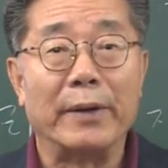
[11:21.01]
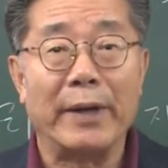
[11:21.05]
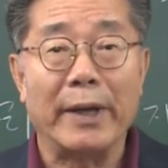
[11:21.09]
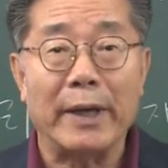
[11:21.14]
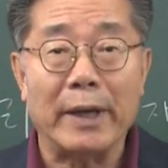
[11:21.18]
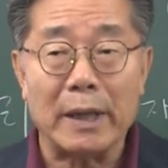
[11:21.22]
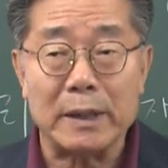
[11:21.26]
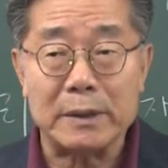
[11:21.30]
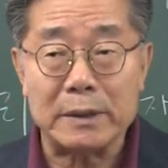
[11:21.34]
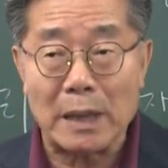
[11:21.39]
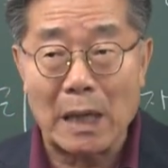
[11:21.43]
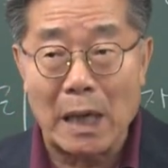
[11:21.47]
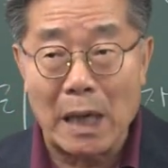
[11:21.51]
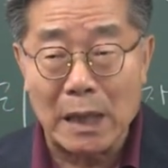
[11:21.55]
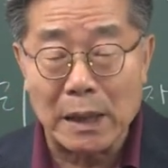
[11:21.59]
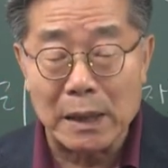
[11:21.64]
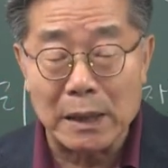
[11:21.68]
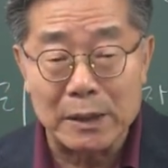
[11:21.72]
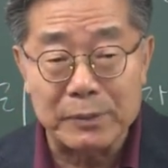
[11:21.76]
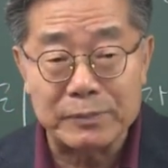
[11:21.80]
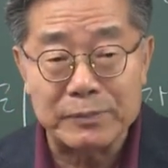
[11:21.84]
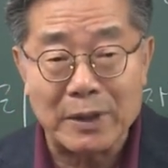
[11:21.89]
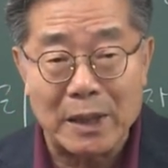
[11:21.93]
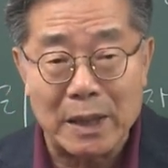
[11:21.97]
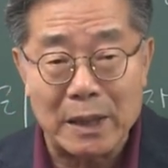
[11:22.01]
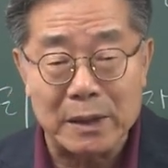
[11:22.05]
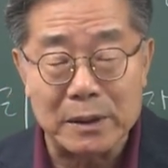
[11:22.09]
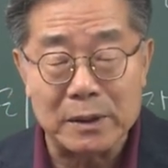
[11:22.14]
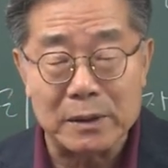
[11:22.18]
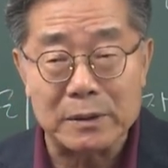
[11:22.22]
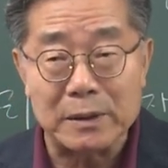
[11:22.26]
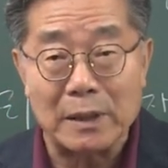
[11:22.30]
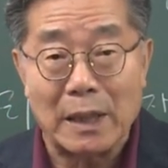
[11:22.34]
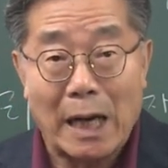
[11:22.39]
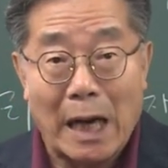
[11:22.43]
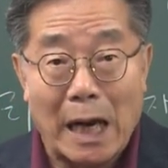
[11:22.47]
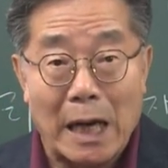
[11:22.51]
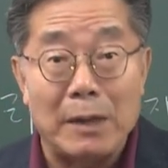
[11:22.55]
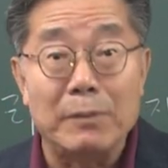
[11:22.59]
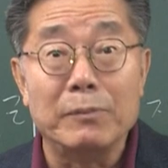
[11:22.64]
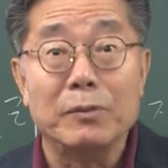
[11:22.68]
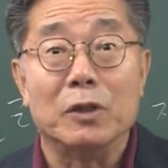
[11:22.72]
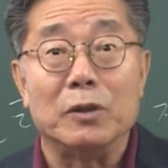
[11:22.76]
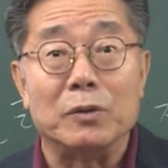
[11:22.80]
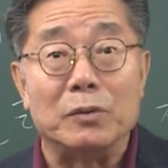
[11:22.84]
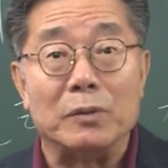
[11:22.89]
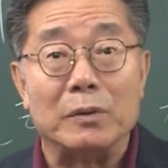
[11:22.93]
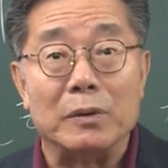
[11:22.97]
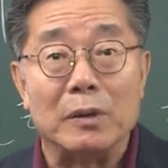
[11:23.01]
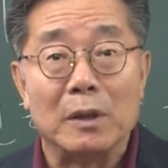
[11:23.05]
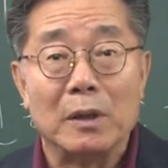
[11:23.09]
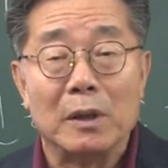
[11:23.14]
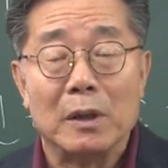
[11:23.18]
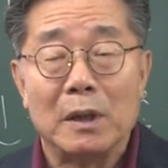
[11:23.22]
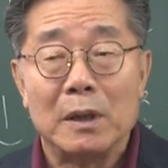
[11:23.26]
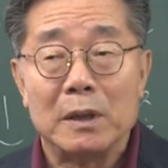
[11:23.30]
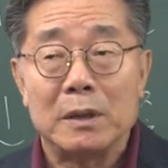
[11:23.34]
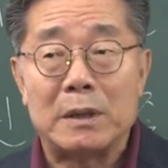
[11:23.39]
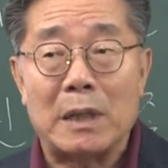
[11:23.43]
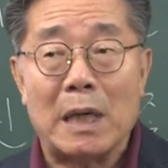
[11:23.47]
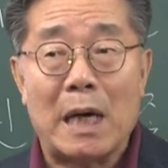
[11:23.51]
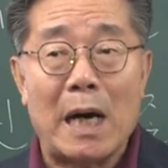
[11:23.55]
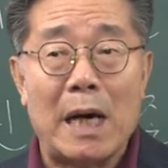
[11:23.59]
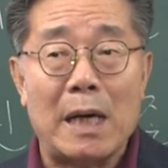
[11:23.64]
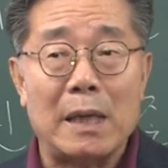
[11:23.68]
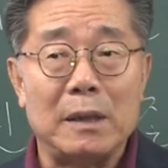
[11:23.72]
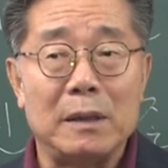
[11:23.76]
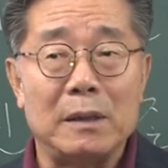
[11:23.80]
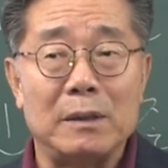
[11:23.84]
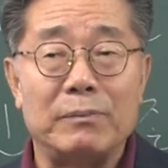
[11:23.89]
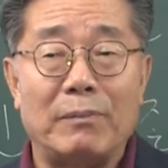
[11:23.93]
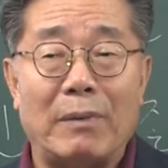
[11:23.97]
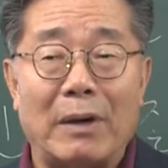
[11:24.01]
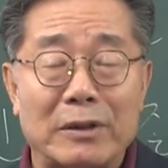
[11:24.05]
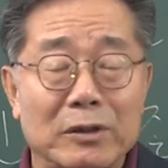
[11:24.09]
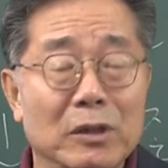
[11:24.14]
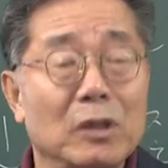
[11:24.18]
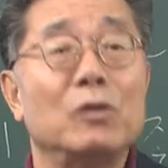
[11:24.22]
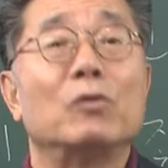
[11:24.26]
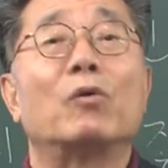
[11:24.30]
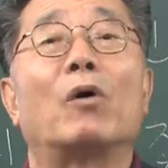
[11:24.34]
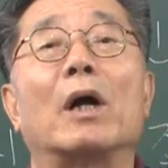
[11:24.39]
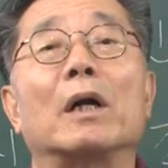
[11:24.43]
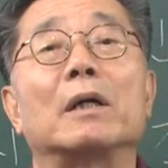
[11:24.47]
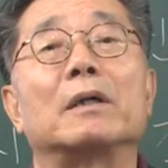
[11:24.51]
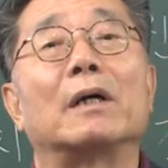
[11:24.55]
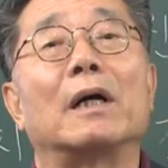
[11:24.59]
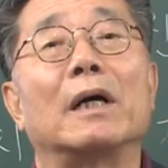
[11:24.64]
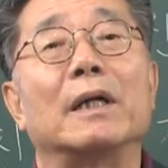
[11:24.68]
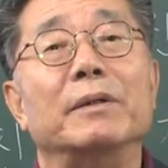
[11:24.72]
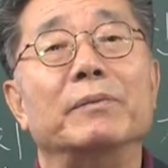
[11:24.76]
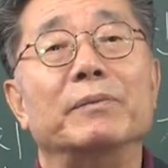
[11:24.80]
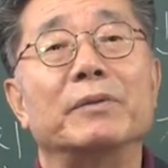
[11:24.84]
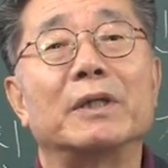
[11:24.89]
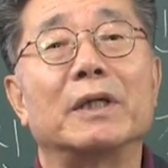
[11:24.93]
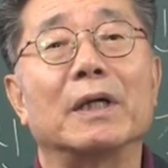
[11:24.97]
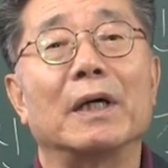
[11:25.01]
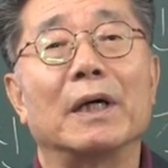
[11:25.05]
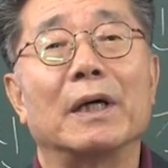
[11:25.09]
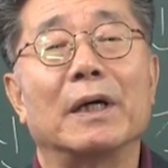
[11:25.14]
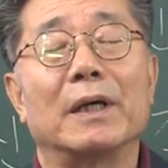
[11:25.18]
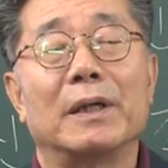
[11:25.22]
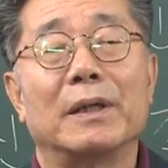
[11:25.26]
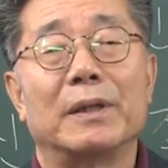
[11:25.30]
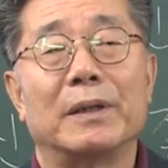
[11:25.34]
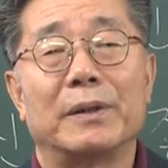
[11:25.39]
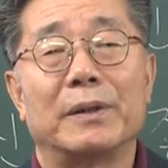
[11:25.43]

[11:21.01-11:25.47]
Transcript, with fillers: 내가 자아가 없다는 것을 알면 자아를 만들려고 할 거 아닙니까?